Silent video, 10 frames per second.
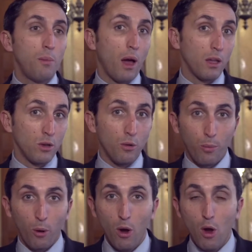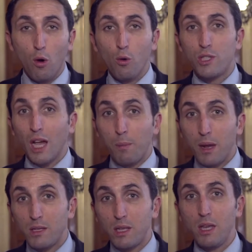par exemple aux sacs
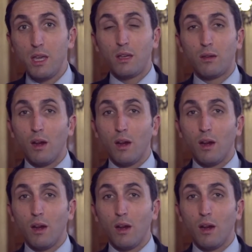plastiques,